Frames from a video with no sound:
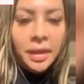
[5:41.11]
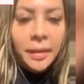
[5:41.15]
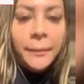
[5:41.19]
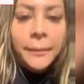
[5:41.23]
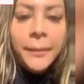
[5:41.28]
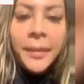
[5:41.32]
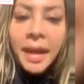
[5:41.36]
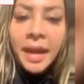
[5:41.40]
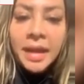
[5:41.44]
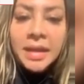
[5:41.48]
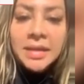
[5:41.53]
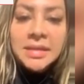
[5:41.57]

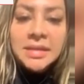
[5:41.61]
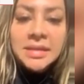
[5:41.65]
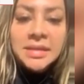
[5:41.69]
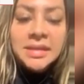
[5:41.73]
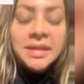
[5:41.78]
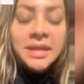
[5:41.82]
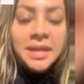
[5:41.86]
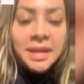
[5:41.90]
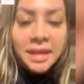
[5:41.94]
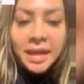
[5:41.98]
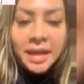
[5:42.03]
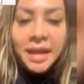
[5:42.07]
Mas
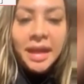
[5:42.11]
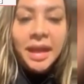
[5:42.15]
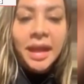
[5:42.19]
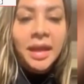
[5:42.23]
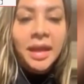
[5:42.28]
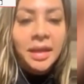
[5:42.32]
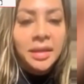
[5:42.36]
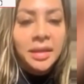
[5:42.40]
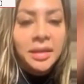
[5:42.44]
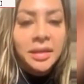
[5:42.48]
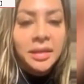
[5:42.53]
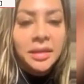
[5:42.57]

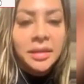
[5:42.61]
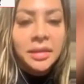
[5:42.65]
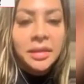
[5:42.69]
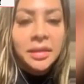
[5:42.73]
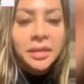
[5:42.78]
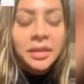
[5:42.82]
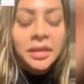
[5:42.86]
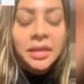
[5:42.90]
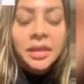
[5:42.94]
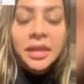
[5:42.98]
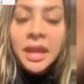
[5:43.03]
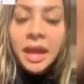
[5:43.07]
crer
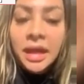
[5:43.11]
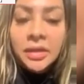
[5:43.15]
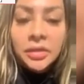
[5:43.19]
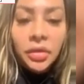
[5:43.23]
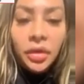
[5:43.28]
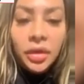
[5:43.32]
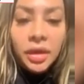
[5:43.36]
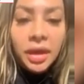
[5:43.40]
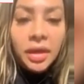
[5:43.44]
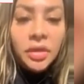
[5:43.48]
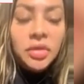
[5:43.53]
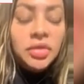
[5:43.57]
e
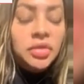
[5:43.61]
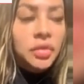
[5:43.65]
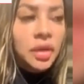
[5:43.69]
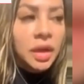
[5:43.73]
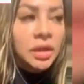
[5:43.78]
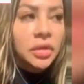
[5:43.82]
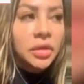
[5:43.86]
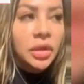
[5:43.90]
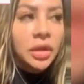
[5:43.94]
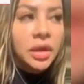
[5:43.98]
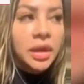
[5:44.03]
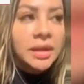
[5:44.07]
adorar, eu só
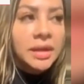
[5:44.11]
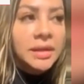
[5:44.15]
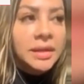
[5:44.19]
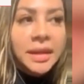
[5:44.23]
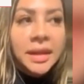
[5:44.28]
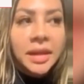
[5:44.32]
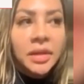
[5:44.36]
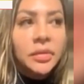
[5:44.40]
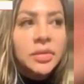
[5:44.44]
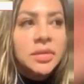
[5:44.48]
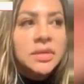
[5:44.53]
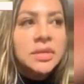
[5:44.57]
adoro a
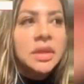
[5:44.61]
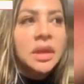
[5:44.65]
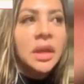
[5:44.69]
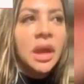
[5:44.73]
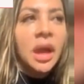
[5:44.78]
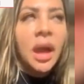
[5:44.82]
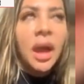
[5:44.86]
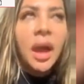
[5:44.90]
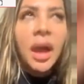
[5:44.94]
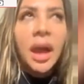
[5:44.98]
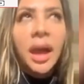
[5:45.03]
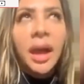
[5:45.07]
Deus.
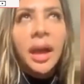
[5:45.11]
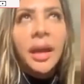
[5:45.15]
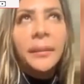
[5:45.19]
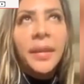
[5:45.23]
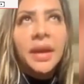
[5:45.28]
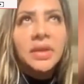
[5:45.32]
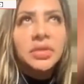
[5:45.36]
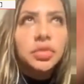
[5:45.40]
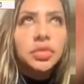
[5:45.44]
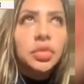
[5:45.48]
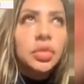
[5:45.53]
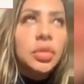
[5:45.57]
Ah,
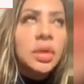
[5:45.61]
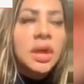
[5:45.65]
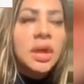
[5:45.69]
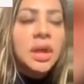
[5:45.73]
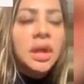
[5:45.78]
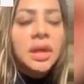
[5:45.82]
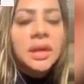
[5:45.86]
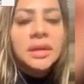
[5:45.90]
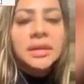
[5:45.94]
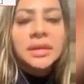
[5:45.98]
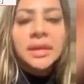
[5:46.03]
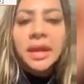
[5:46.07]
mas tu
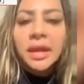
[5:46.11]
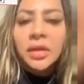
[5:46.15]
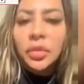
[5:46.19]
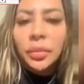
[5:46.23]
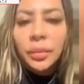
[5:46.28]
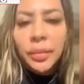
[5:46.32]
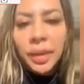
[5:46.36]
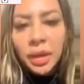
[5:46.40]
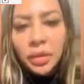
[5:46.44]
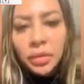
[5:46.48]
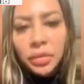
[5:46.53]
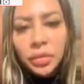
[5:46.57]
canta aí no
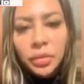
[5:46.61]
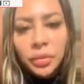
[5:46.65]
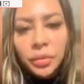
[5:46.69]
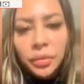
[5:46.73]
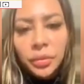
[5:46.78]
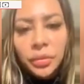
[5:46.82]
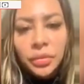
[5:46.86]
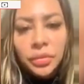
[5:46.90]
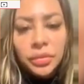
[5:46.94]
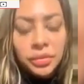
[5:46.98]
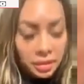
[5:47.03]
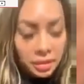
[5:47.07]
meio do
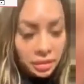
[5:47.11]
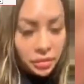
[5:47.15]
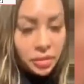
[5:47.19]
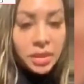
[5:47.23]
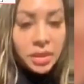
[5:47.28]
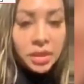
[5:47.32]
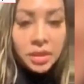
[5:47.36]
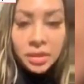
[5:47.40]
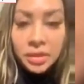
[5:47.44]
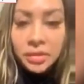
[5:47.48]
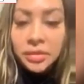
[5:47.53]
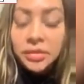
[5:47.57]
mundo. Eu
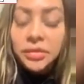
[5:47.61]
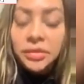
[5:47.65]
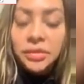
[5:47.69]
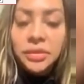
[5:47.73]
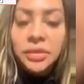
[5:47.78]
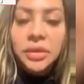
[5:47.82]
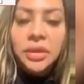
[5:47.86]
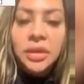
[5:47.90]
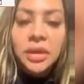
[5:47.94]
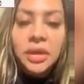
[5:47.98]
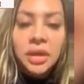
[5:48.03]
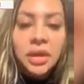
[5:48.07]
canto,
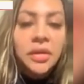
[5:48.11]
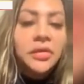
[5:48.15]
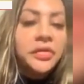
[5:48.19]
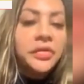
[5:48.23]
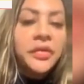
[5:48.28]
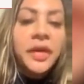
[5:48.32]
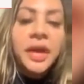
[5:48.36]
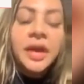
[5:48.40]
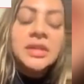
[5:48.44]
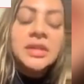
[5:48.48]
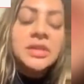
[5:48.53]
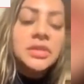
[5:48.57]
eu
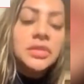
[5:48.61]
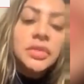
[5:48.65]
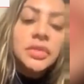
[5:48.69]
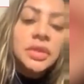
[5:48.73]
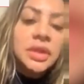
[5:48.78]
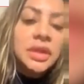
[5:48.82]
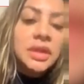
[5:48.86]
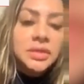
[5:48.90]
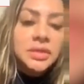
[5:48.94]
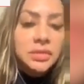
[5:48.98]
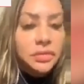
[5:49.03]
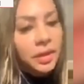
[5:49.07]
faço
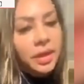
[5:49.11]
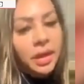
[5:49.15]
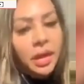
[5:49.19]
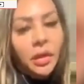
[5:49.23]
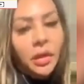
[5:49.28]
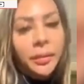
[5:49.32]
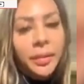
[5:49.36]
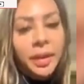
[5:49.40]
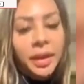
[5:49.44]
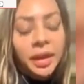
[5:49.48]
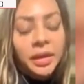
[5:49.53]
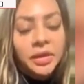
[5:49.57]
isso
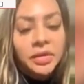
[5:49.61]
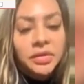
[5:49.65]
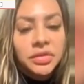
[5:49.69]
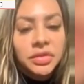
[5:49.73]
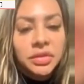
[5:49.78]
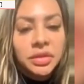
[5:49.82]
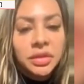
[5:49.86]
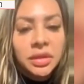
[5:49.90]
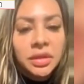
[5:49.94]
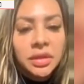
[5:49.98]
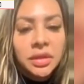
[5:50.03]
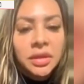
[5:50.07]

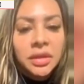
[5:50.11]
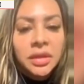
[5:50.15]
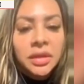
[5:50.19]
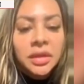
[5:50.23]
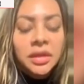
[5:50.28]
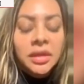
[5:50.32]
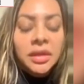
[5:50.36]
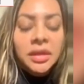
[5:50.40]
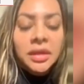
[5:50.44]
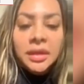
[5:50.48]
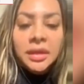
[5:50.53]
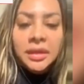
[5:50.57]
realmente.
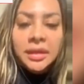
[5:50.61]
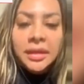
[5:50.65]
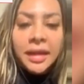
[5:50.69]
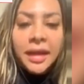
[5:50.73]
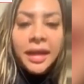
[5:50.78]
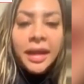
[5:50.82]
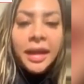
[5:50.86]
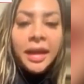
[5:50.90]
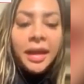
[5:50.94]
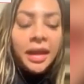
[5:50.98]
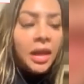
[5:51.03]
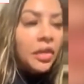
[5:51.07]

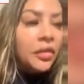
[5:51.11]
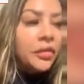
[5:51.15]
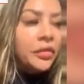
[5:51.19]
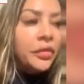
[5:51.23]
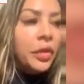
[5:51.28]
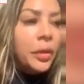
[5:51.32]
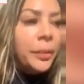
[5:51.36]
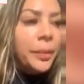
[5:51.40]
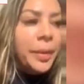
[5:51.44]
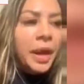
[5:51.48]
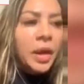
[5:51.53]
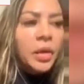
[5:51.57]
É, eu
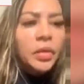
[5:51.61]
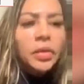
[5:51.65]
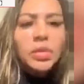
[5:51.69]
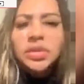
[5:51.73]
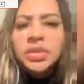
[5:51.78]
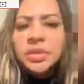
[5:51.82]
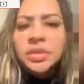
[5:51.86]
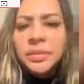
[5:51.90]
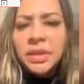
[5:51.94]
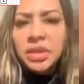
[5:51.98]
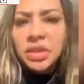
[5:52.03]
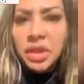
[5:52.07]
vou para
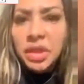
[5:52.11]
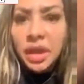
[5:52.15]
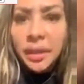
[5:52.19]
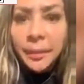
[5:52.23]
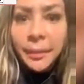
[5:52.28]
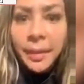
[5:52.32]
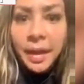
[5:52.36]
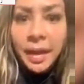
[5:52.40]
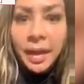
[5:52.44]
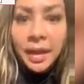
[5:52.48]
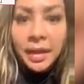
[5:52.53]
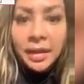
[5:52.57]
onde me
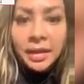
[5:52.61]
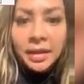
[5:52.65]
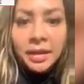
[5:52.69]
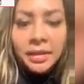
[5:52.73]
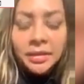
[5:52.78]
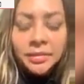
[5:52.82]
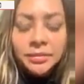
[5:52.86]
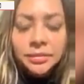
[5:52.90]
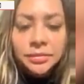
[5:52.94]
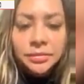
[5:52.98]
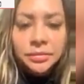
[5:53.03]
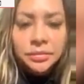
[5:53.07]
chamarem.
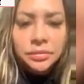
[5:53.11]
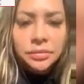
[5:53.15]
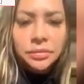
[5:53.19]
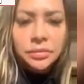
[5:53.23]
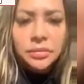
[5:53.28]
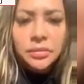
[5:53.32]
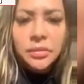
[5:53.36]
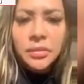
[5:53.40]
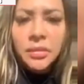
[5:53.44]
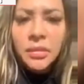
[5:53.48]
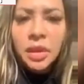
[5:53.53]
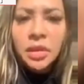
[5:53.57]

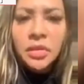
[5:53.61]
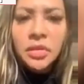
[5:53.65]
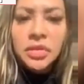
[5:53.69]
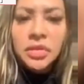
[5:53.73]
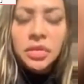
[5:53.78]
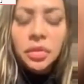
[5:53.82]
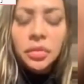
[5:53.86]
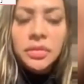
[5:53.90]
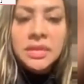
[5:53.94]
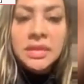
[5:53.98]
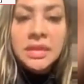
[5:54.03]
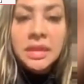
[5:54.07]
Eu
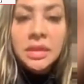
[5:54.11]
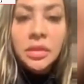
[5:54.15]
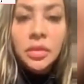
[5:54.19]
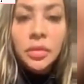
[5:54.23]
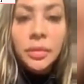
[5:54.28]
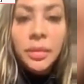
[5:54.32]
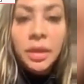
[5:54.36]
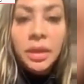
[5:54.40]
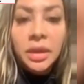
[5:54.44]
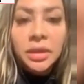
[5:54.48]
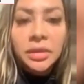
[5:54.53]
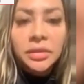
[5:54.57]
sou um ser
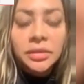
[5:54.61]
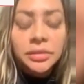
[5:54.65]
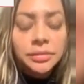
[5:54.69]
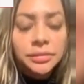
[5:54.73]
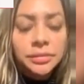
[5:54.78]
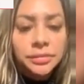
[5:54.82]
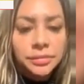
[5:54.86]
humano.